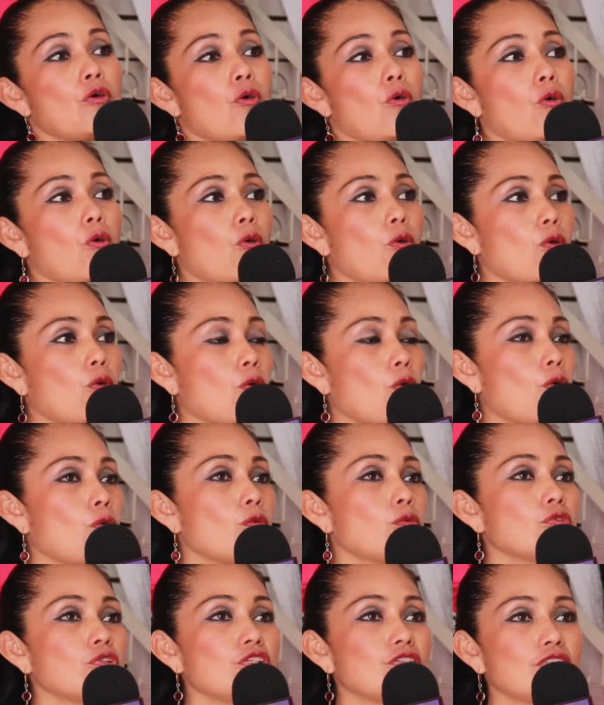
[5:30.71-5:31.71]
o
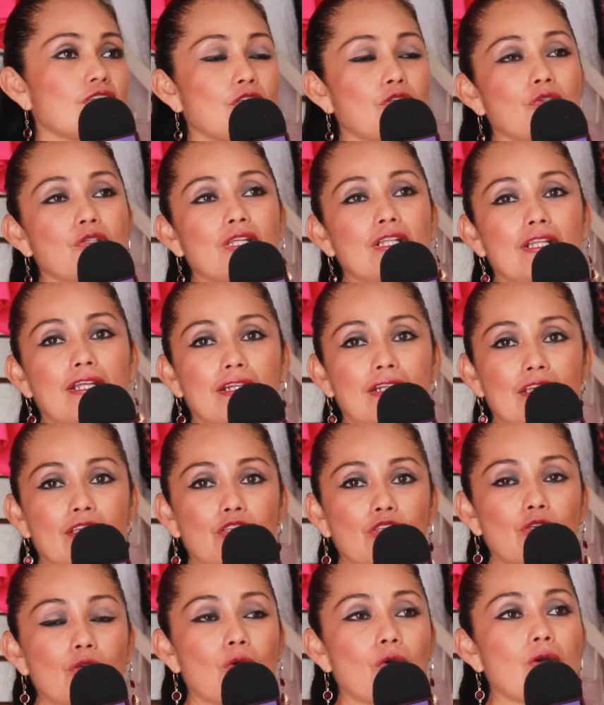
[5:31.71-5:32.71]
con un diseño de la
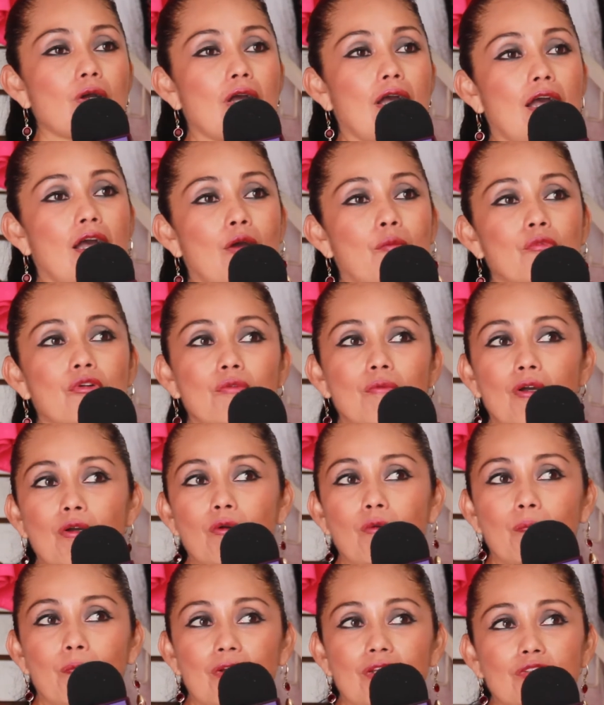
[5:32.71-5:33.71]
región a muy
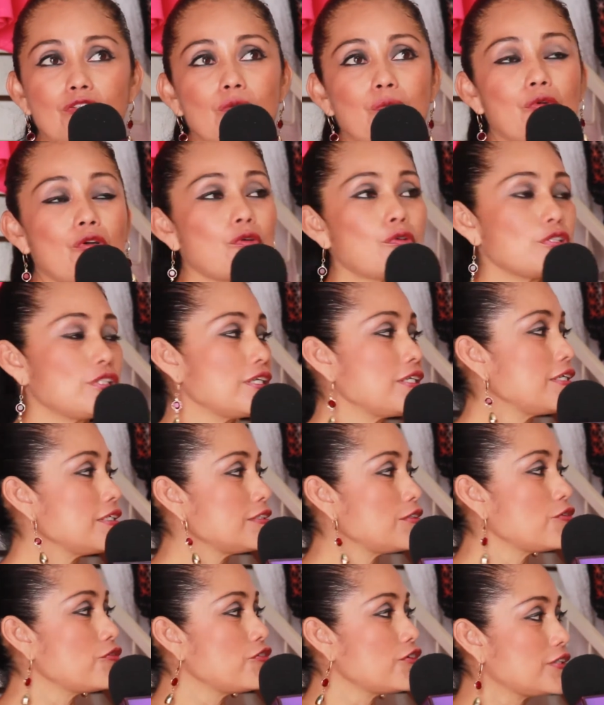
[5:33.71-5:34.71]
bajo precio, pues ahorita ya
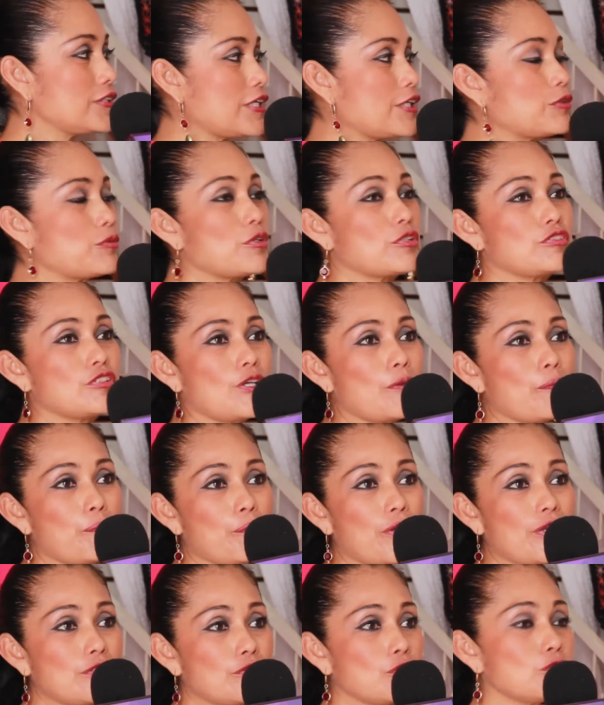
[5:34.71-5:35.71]
está ofertando a 100
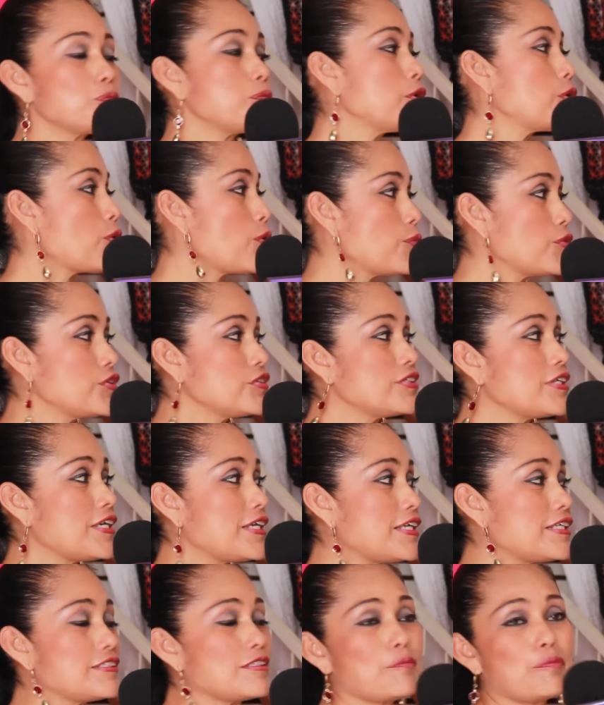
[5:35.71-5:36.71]
pesos, pero como dice
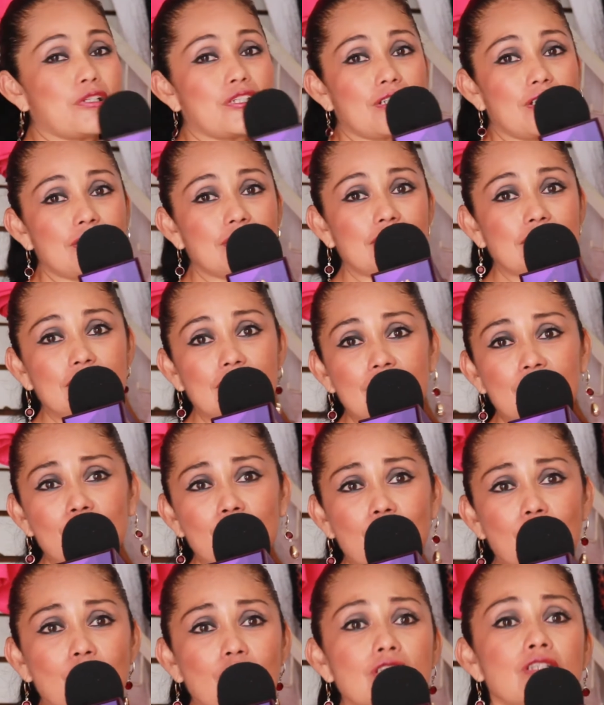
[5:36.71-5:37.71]
ella, se aplican
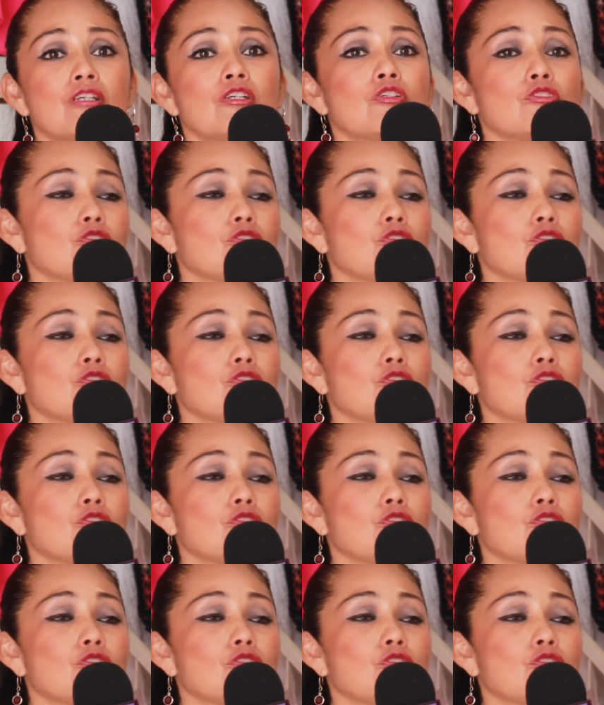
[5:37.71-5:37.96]
restricciones,